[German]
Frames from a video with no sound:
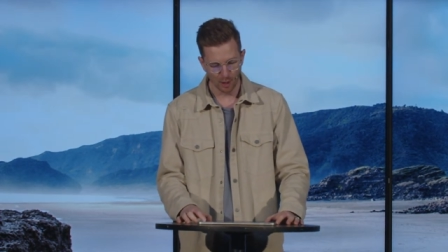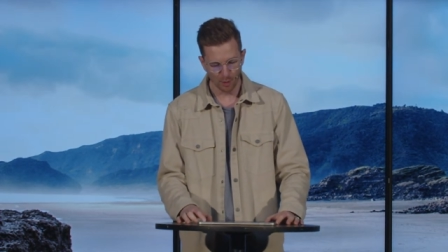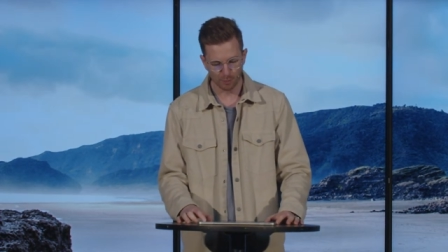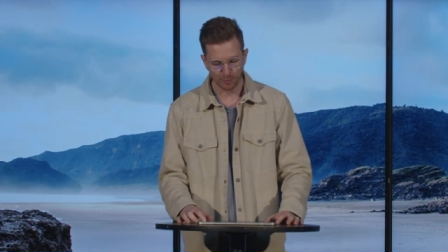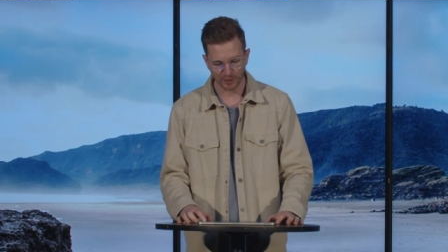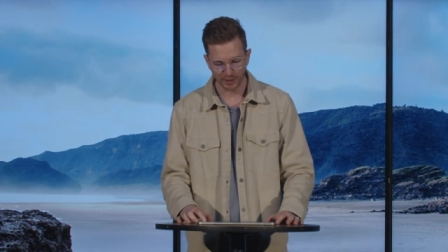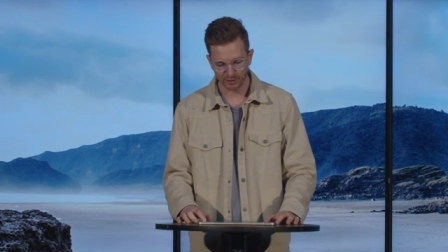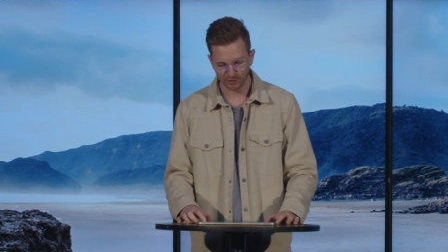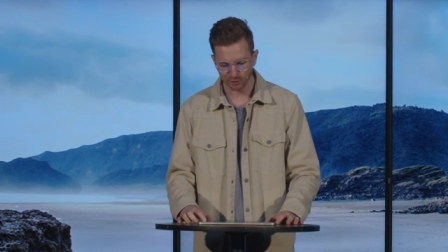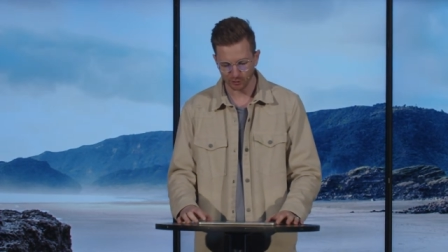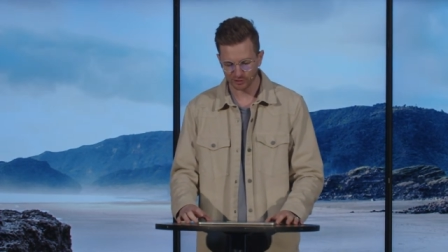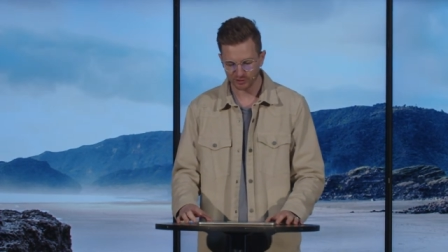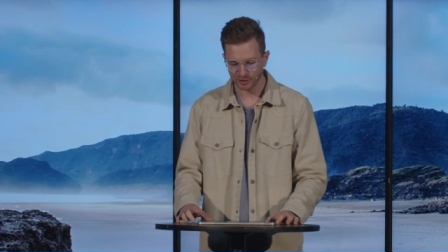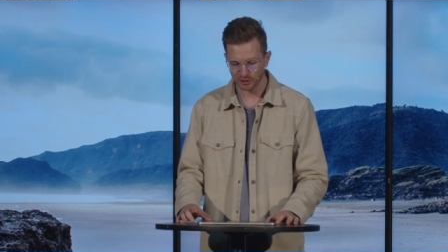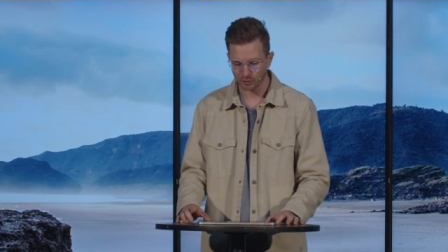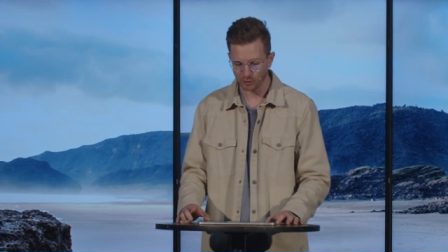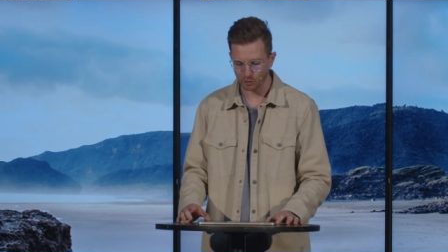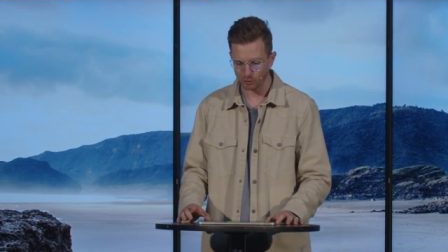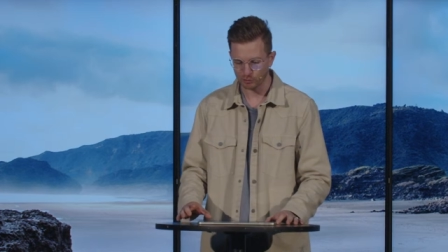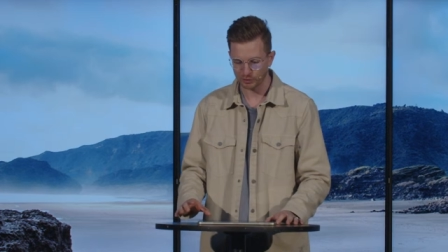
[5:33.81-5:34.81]
Petrus
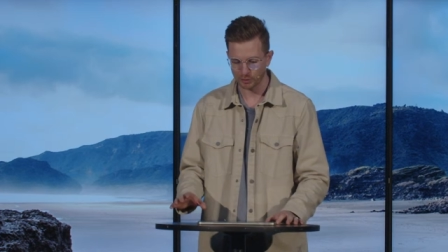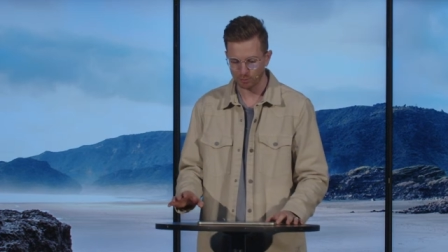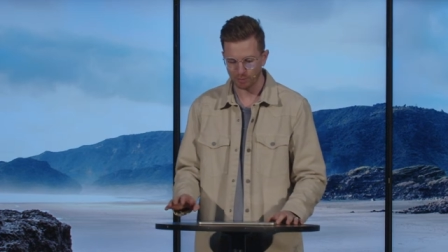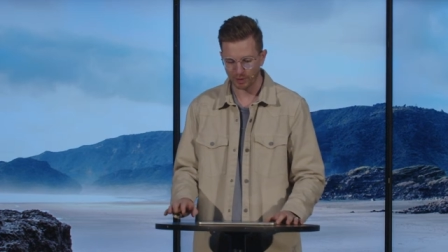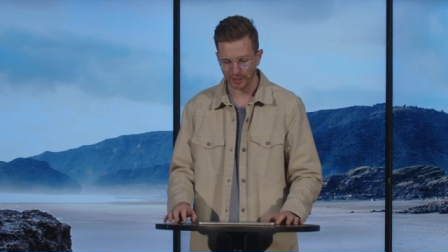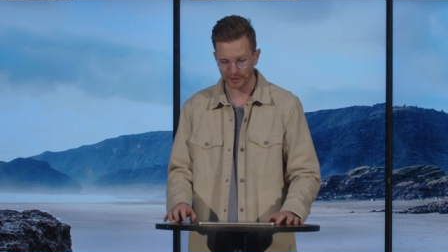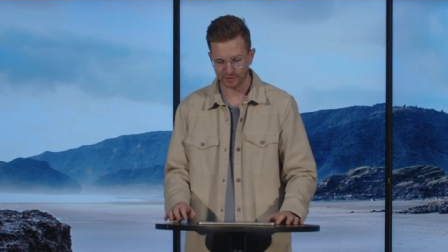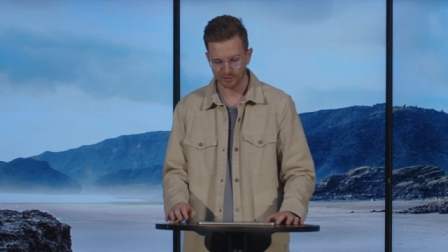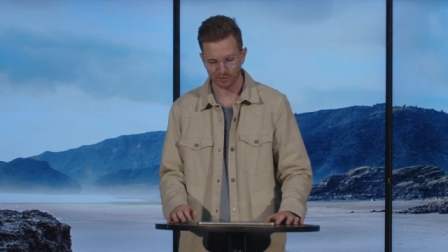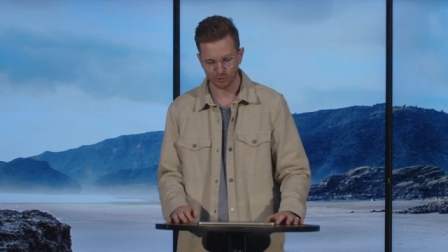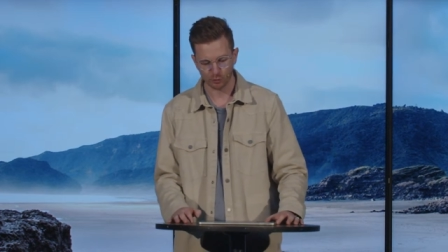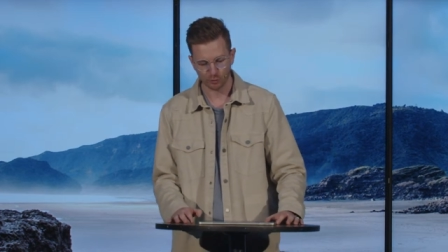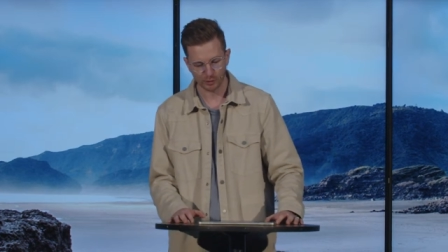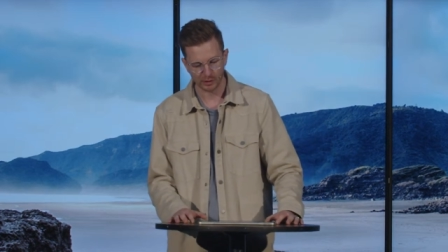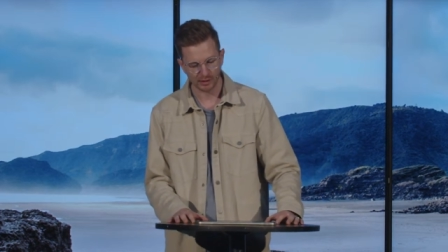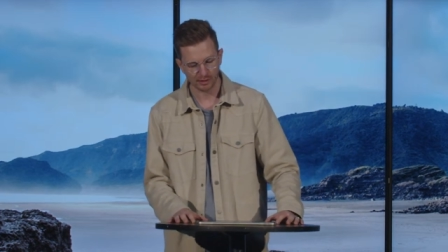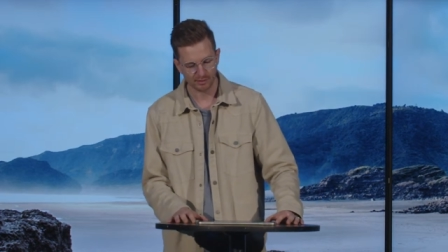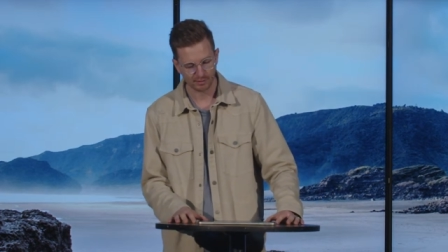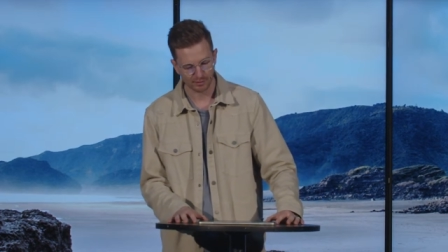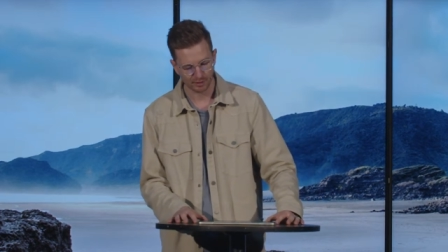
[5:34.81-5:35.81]
jedoch und die beiden Söhne
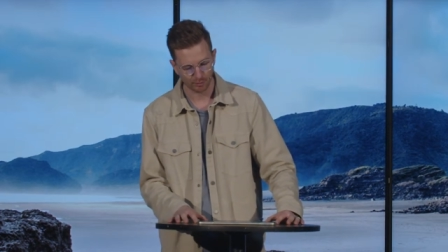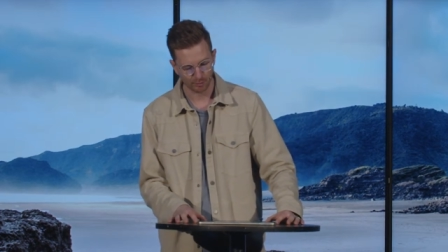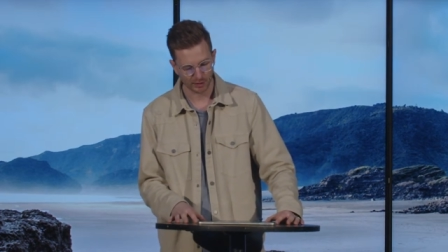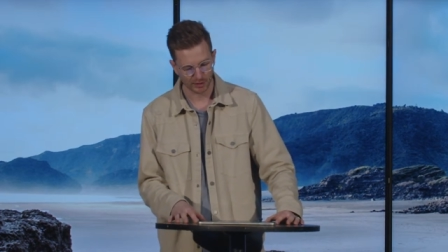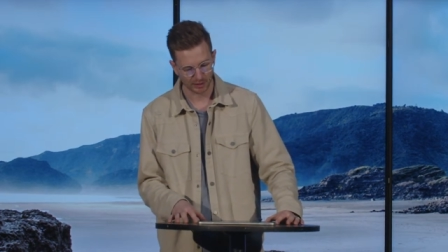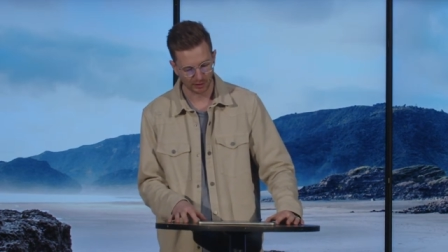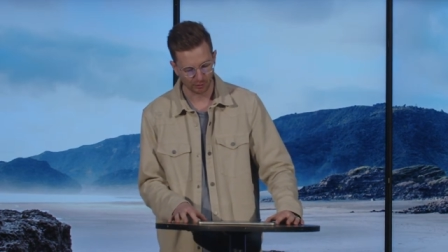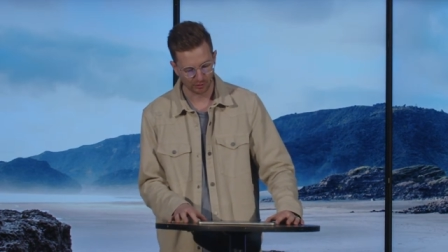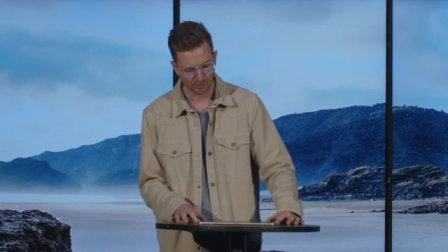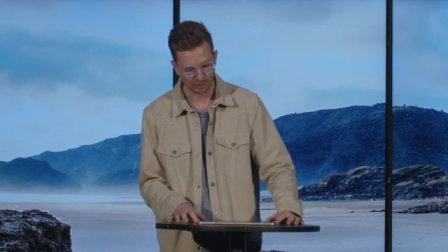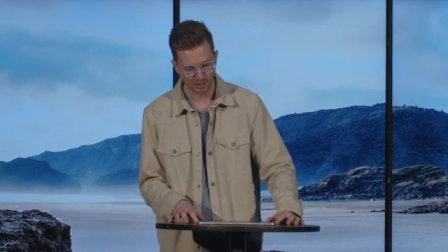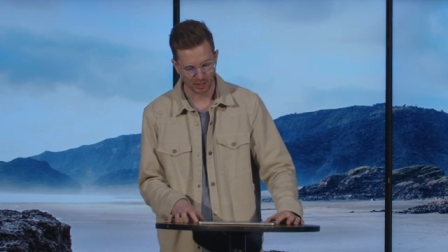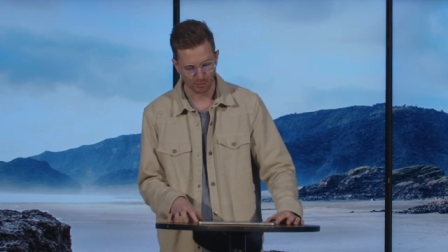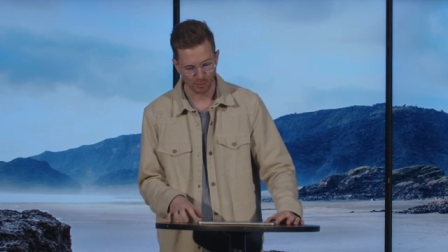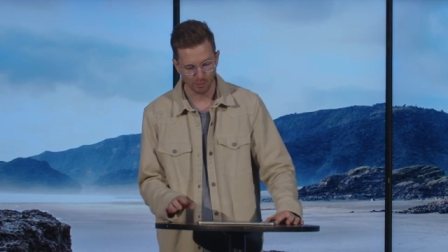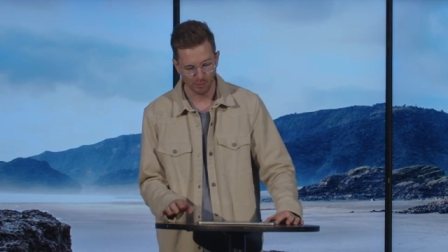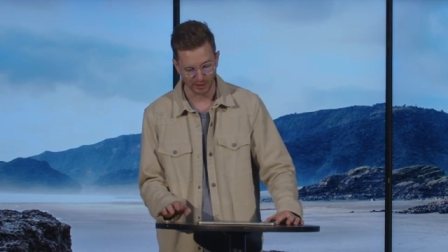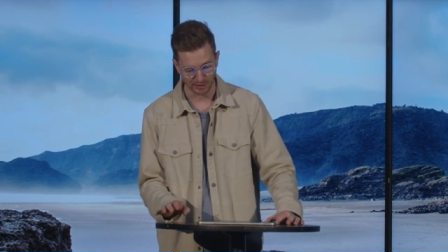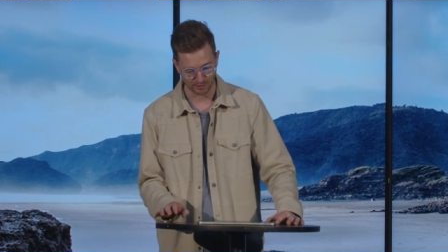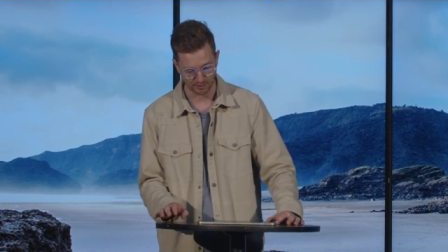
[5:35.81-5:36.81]
des Zebedeus
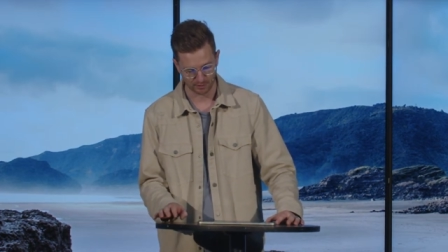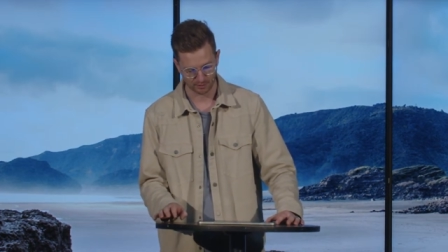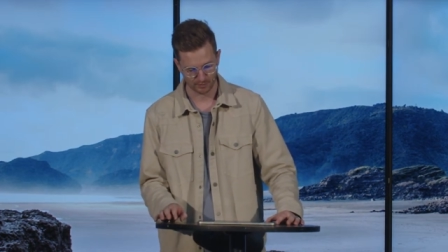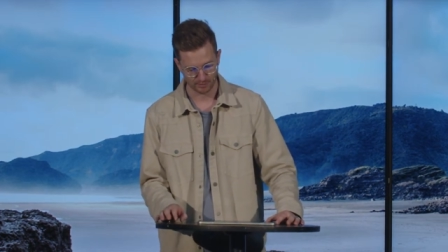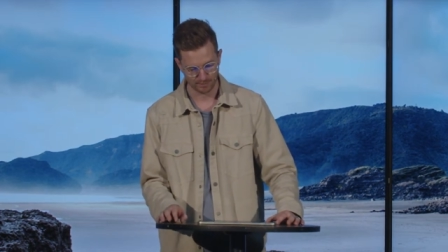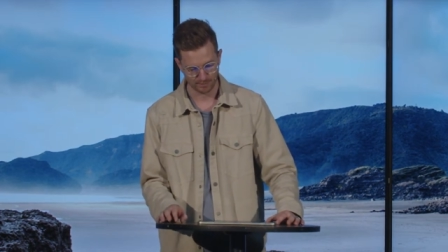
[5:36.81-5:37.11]
nahmen mit.